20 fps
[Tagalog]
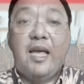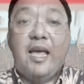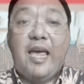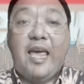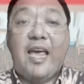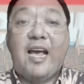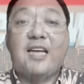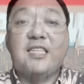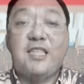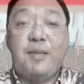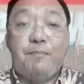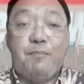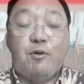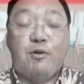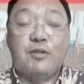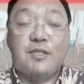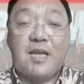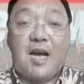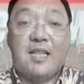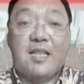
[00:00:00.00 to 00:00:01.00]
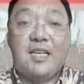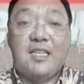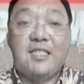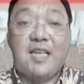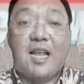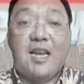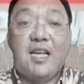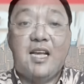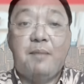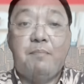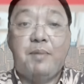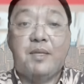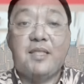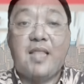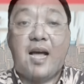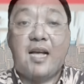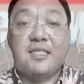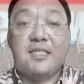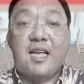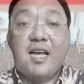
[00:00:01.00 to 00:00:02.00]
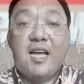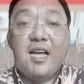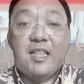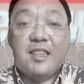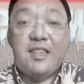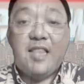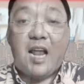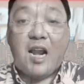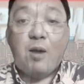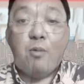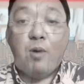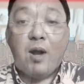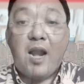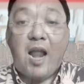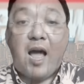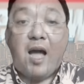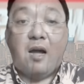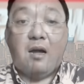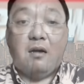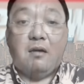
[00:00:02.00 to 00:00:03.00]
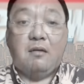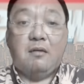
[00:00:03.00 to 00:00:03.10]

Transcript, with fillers: eh kasi po sa ating saligang batas dalawa lang